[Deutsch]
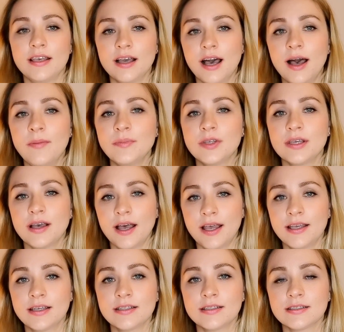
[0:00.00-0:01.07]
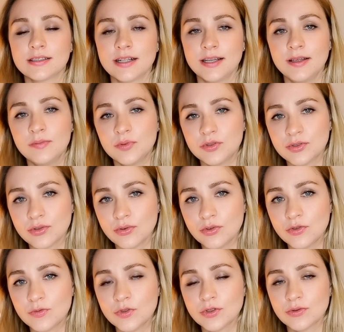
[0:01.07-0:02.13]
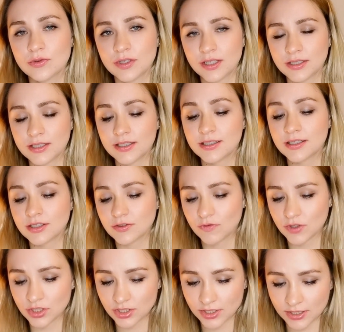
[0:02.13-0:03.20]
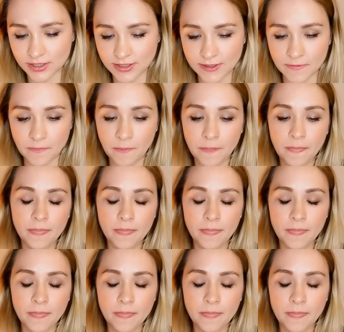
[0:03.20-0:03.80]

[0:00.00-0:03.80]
Ihr habt ihr eigenes Lebensrhythmus und das ist das Wichtigste